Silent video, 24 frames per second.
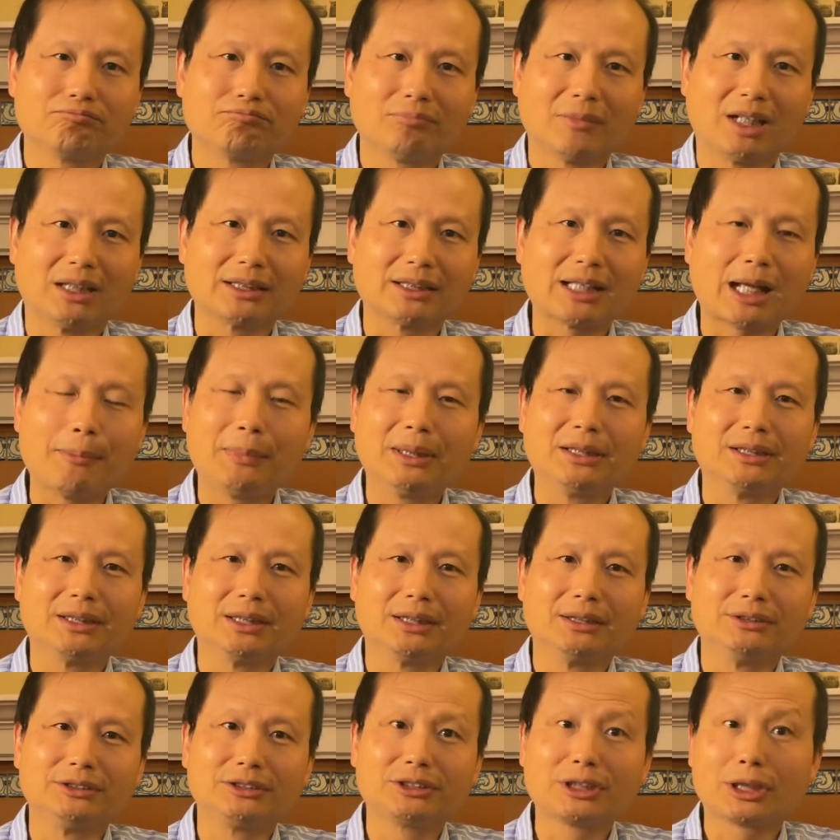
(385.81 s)
那他们
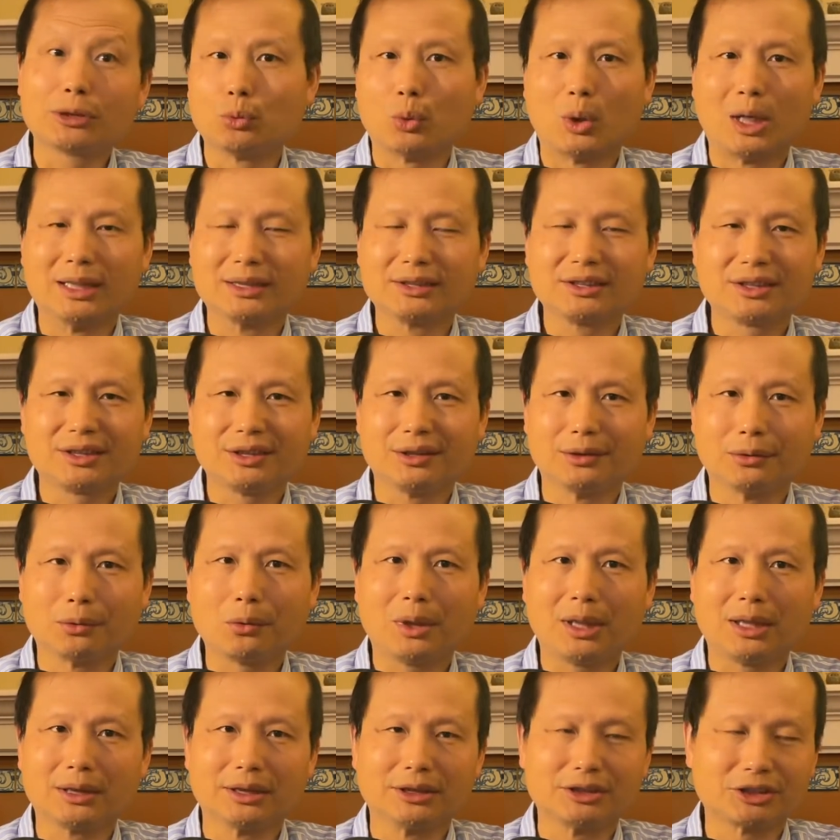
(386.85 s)
的阵亡情
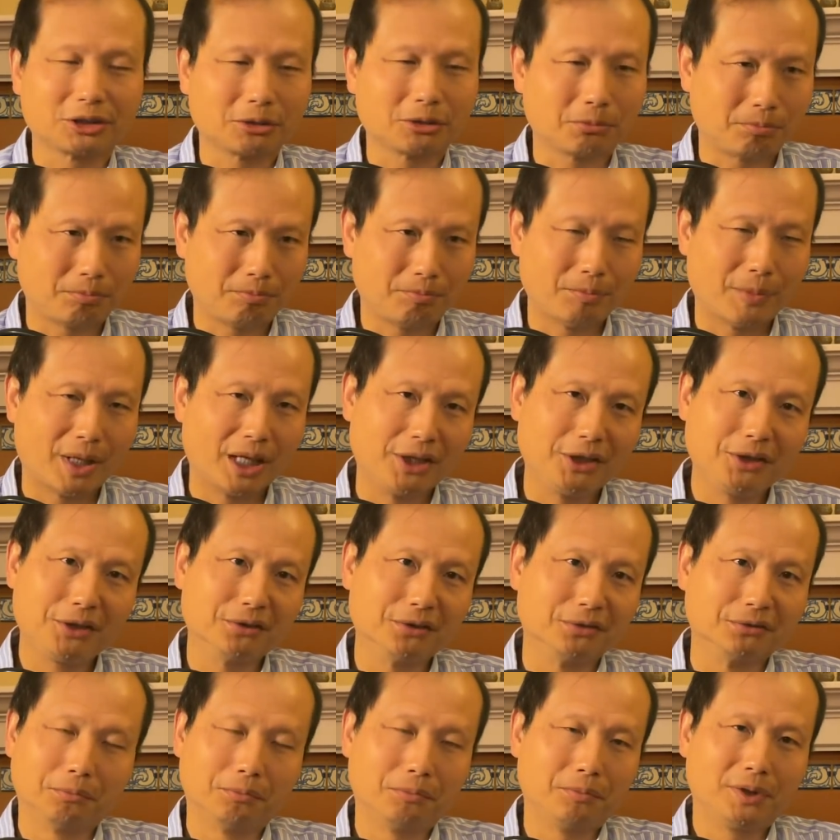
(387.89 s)
况呢是没
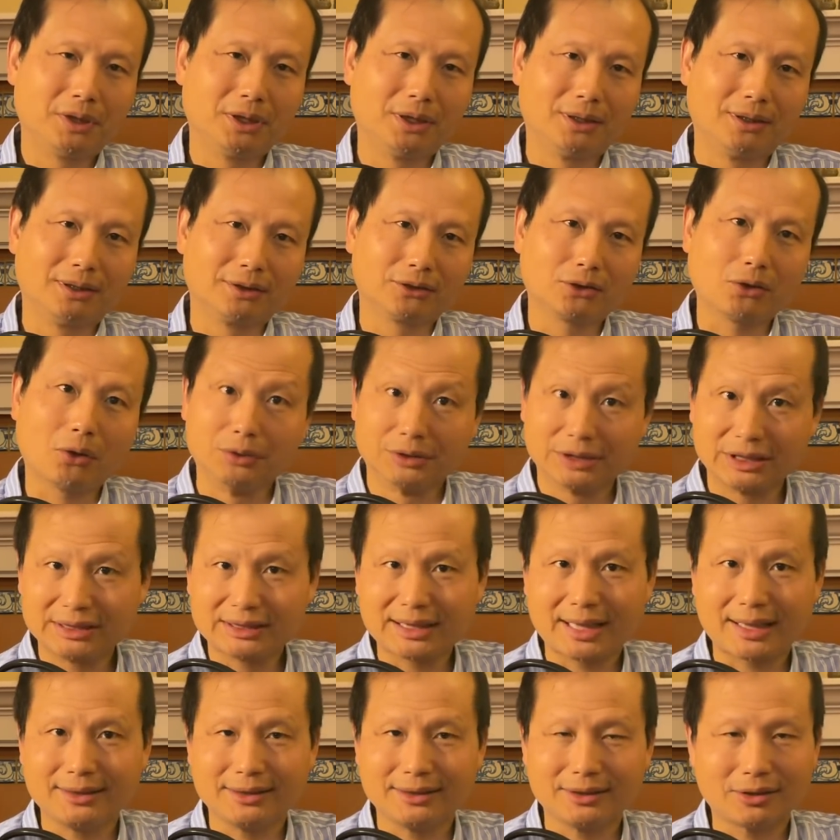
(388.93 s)
有呃统计
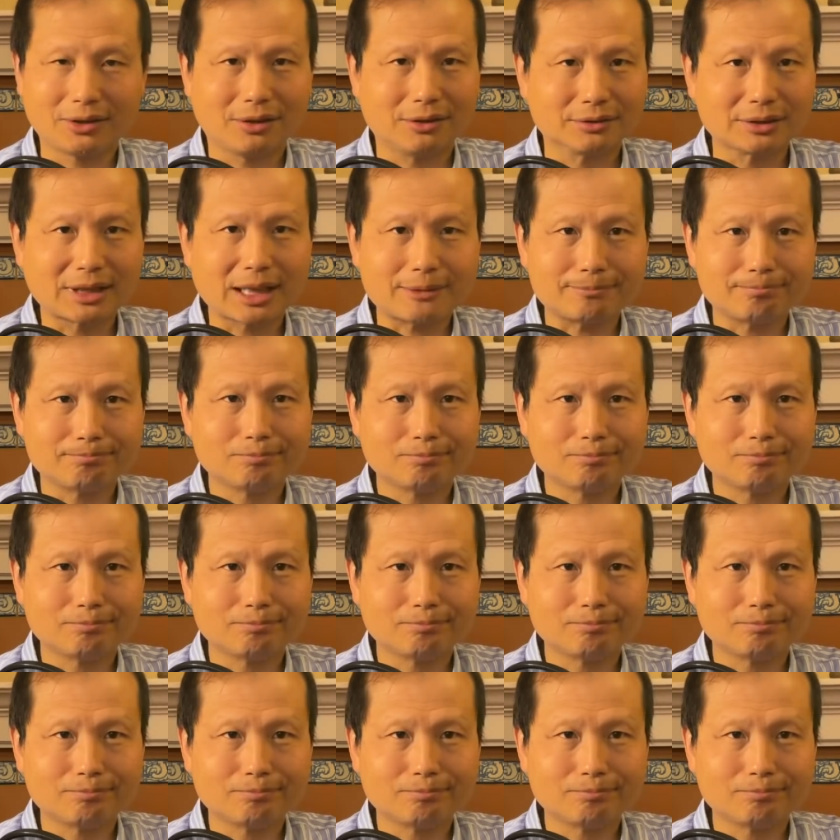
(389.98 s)
在里头的，